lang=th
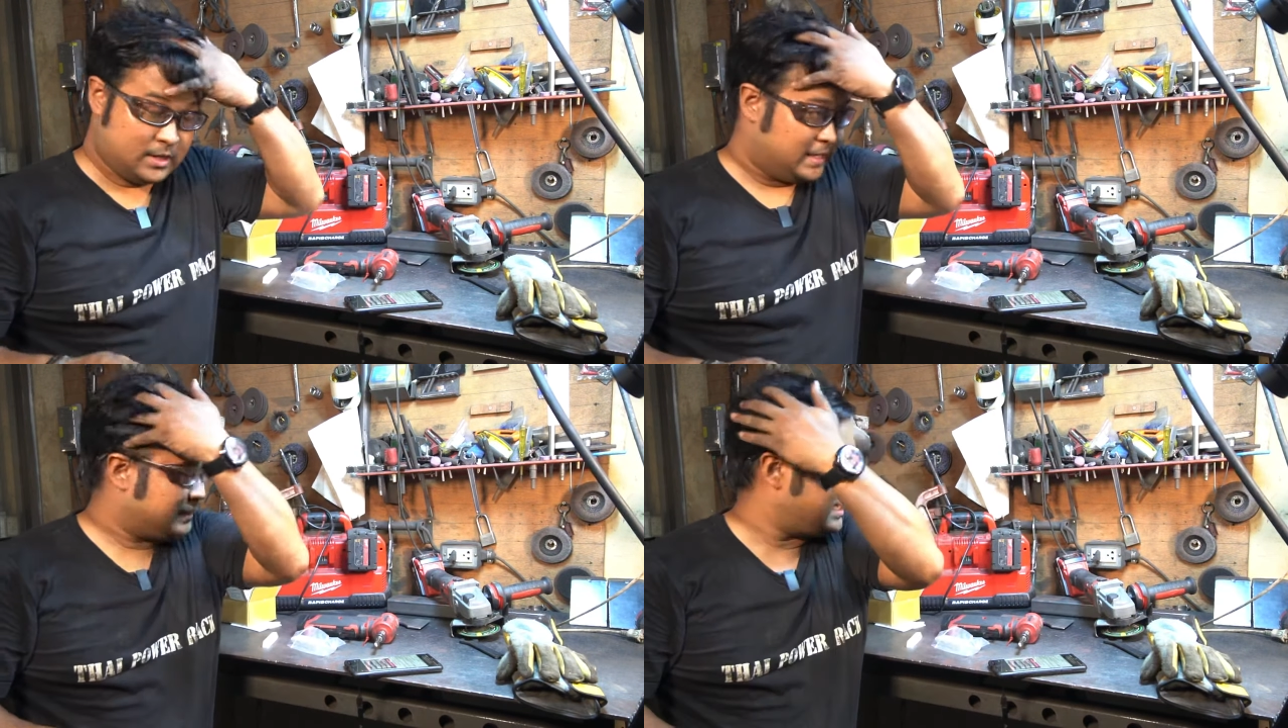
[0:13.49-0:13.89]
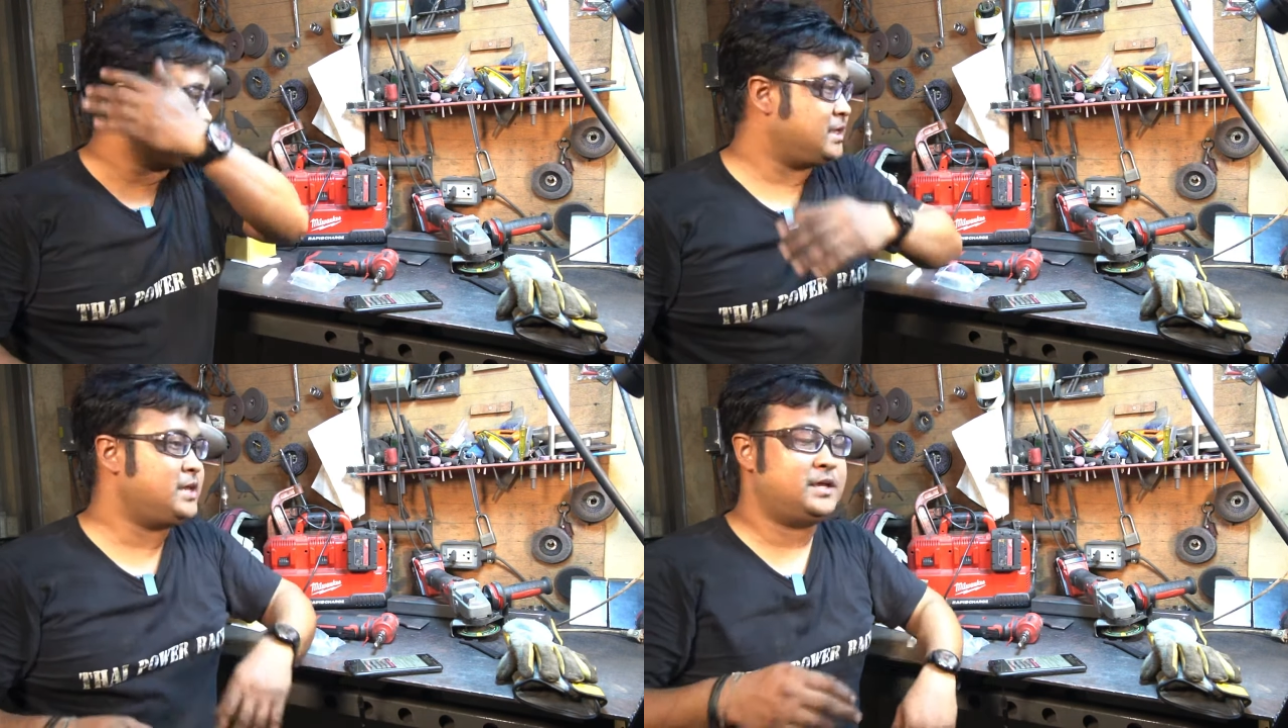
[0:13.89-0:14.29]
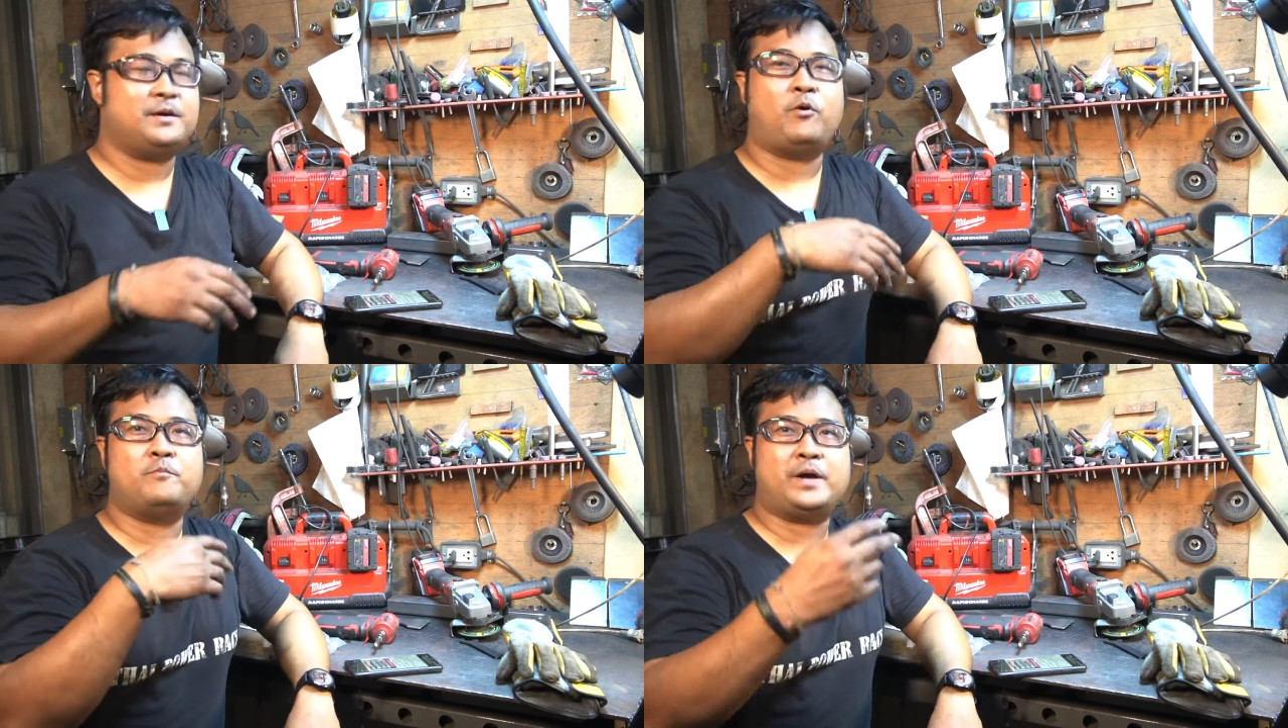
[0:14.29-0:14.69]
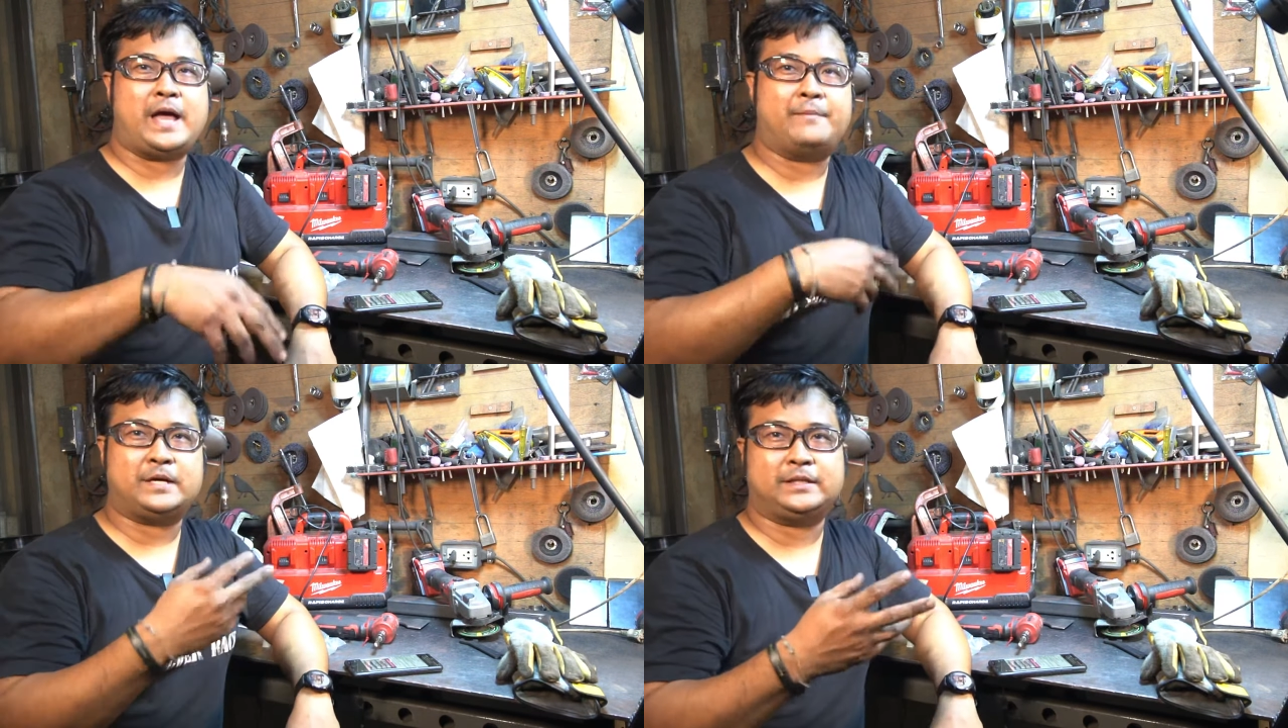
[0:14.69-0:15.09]
หลังจากที่ผมพ
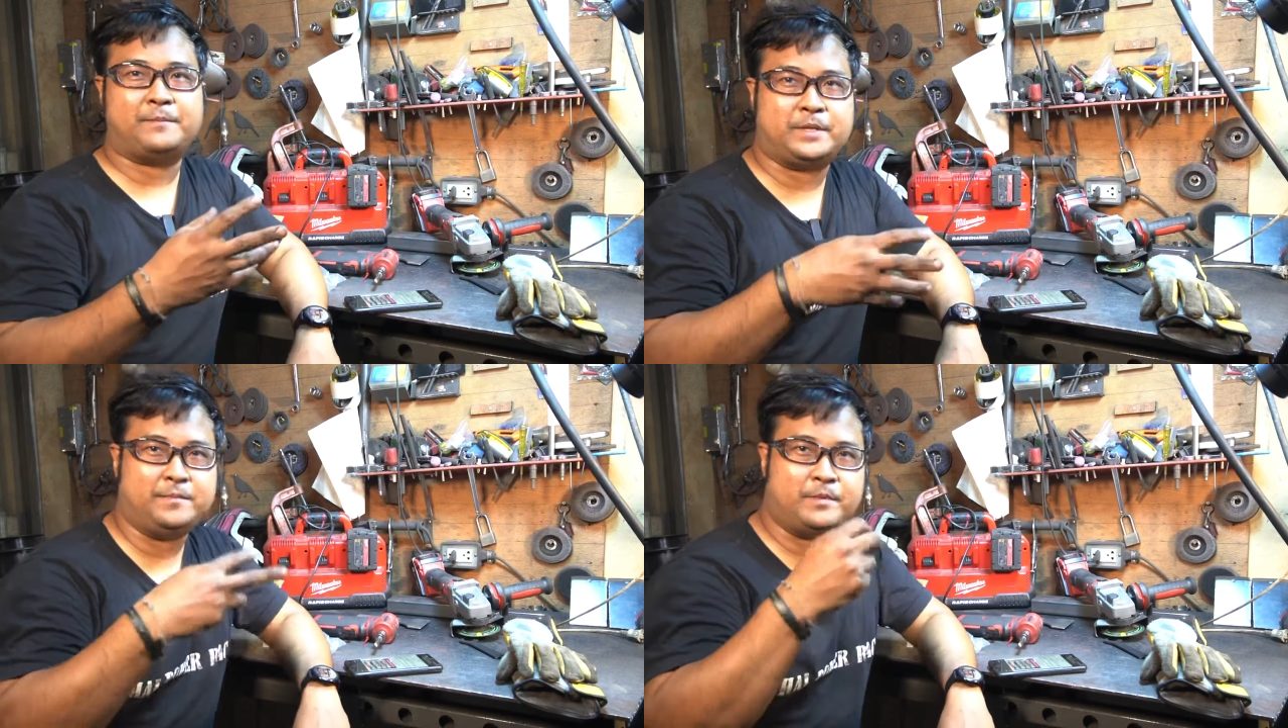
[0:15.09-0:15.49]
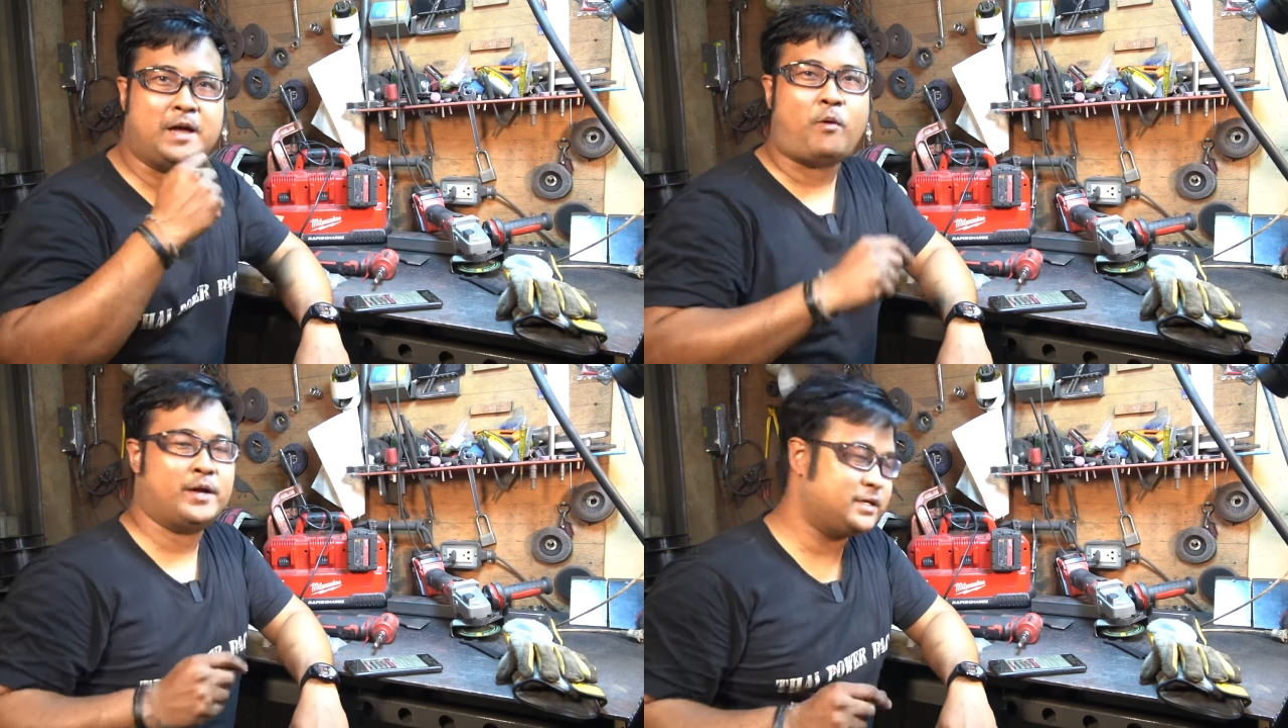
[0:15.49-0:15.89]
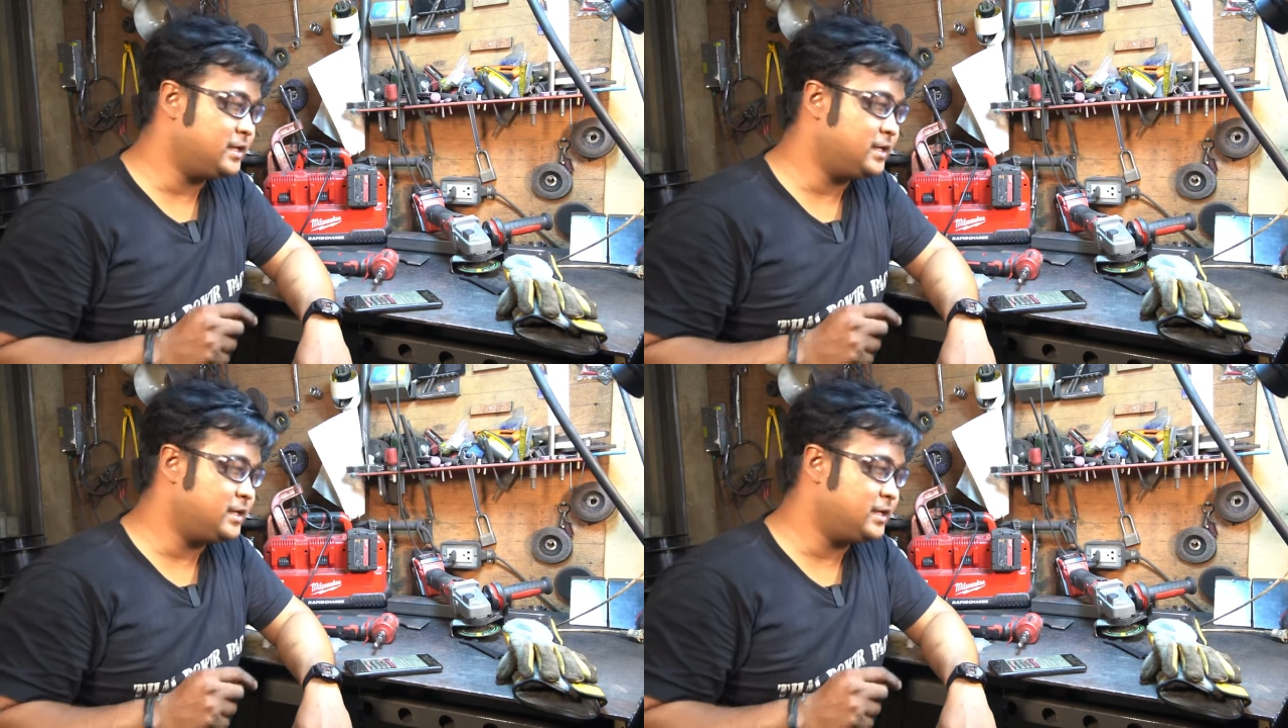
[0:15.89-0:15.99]
ยายามจะทำคลิปให้บ่อย